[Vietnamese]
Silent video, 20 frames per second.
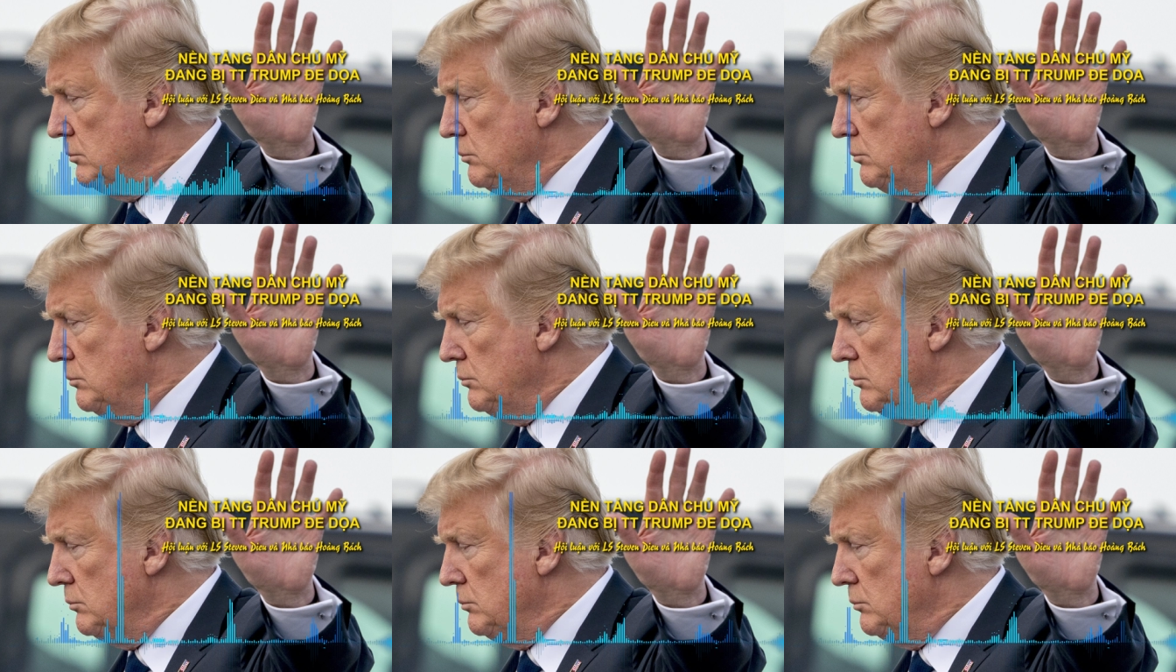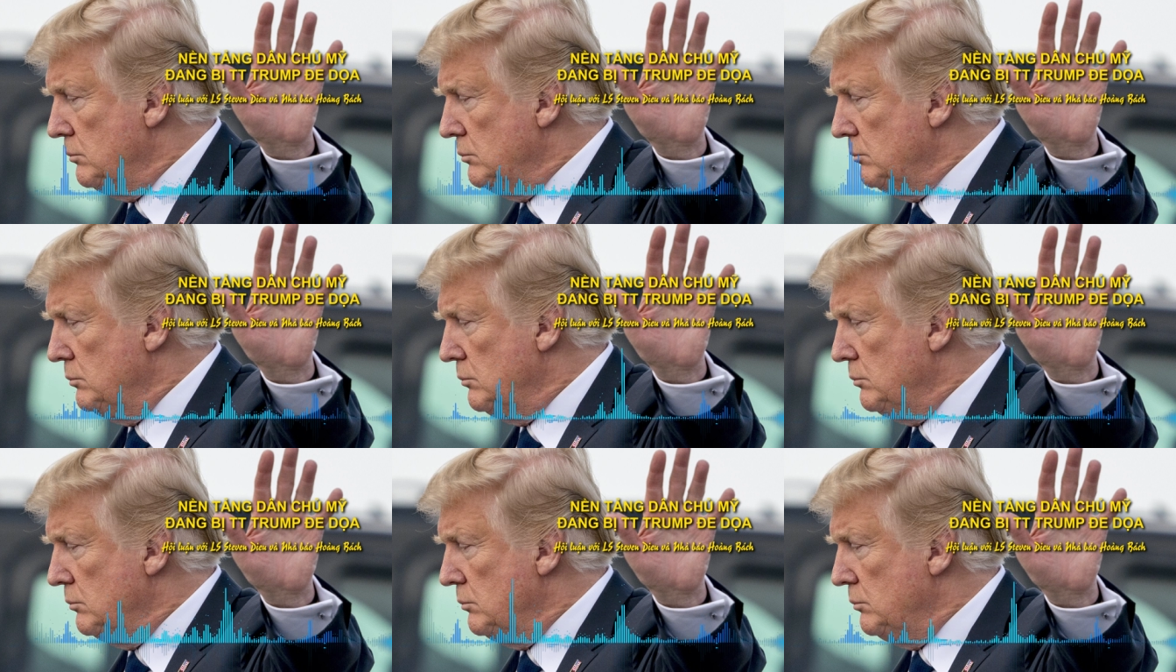thành phần thứ
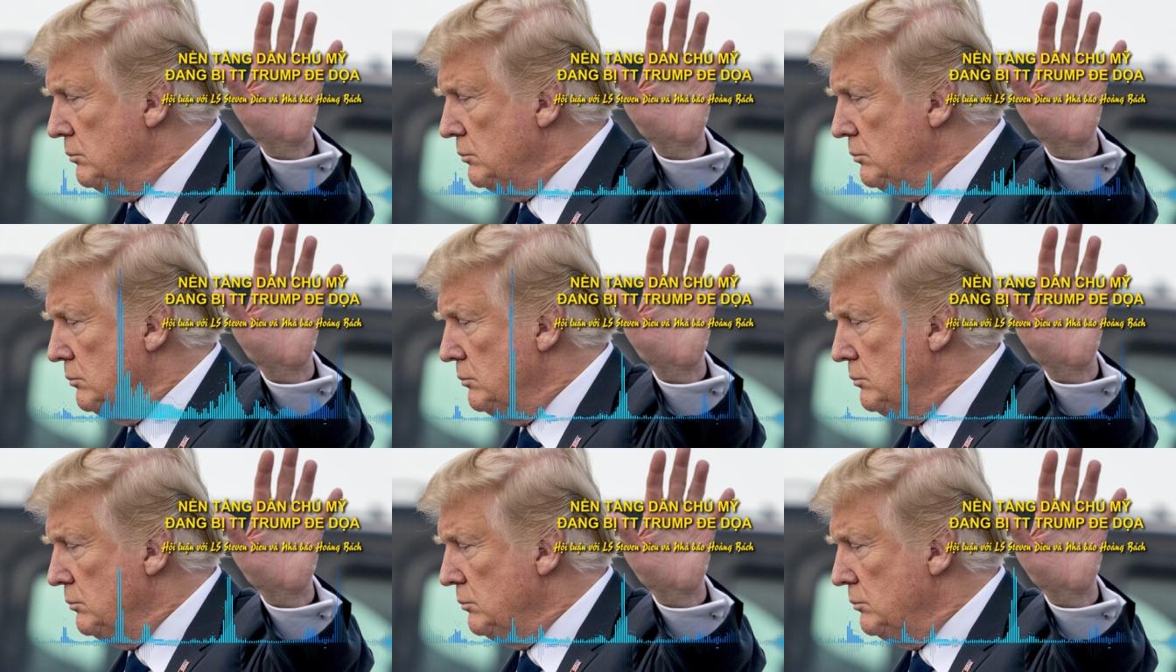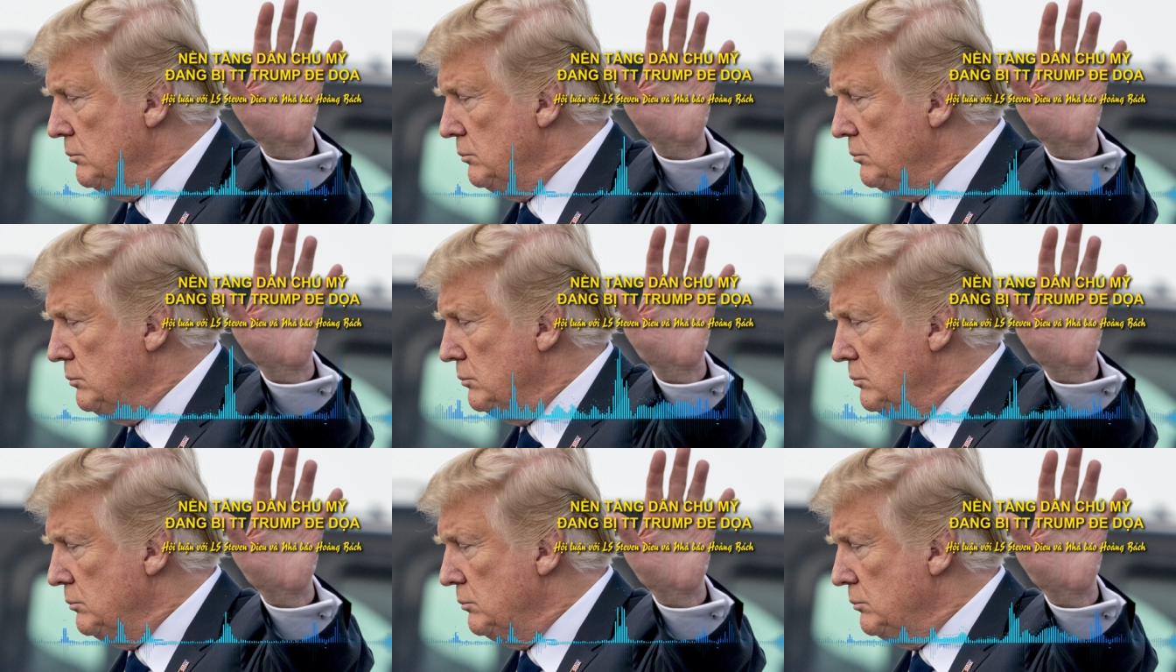nhì đó là
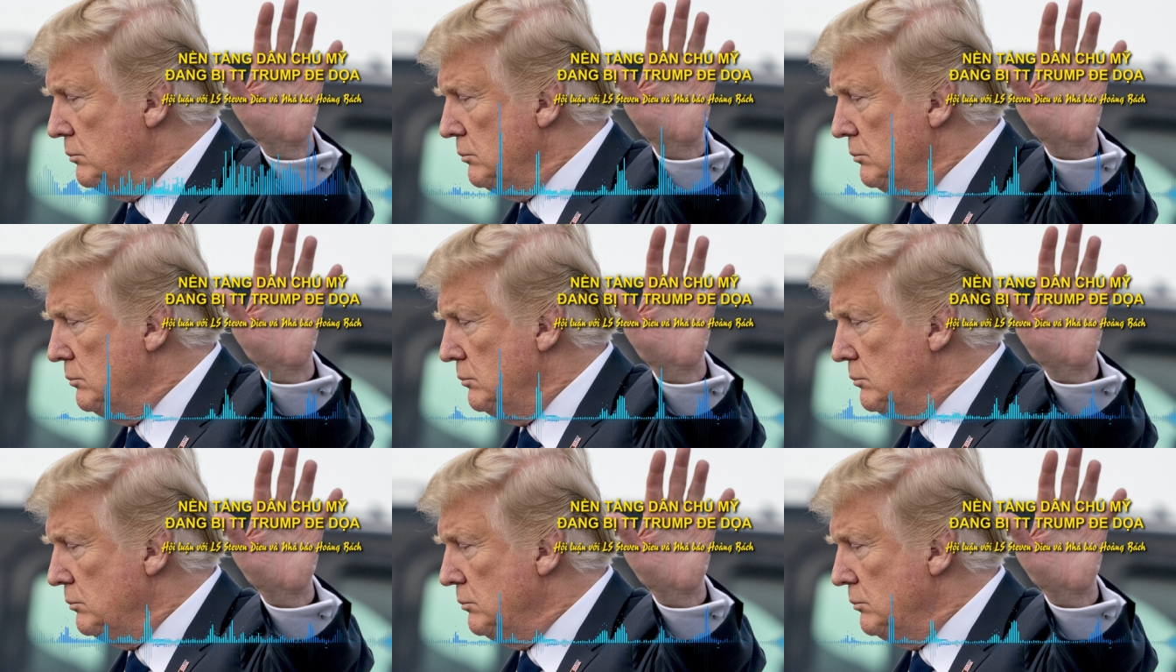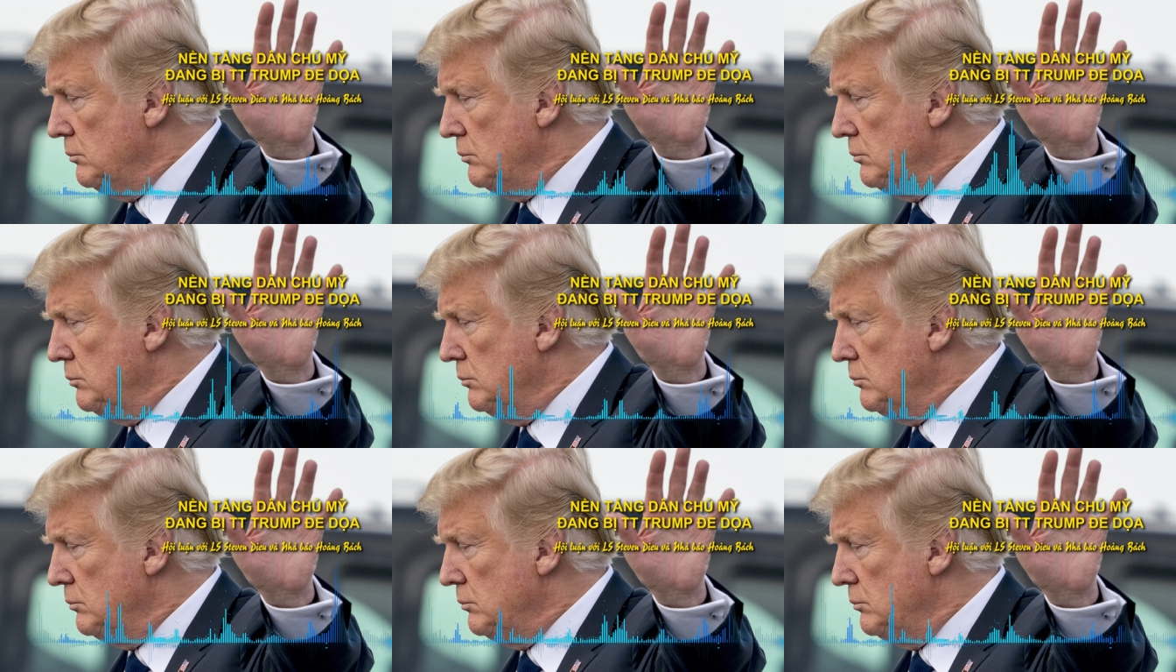bảo
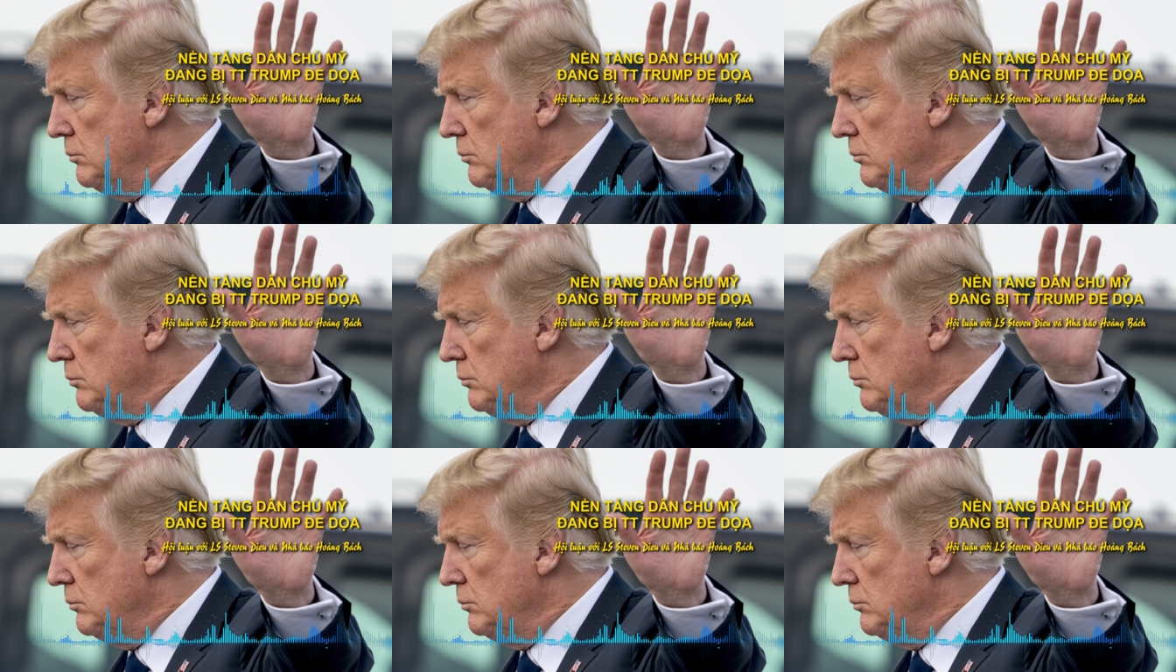lãnh